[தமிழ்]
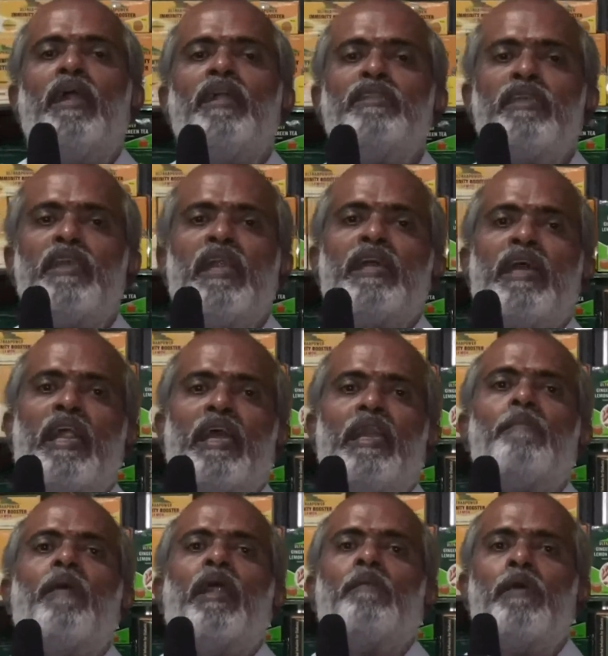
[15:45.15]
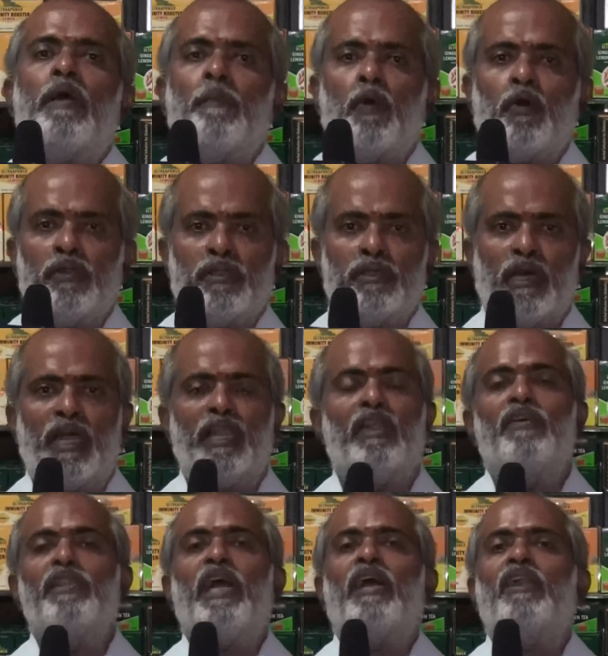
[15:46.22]
அடுத்த நாள் காலையில் மலமாக போகுது அதில்
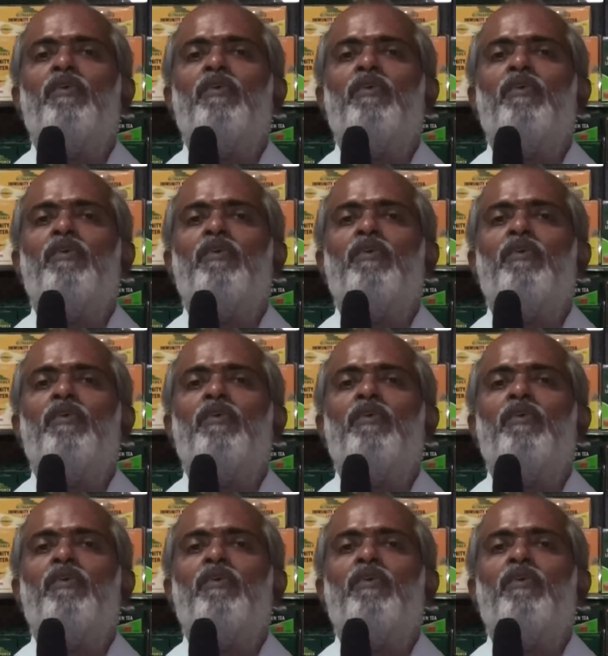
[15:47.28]
வந்து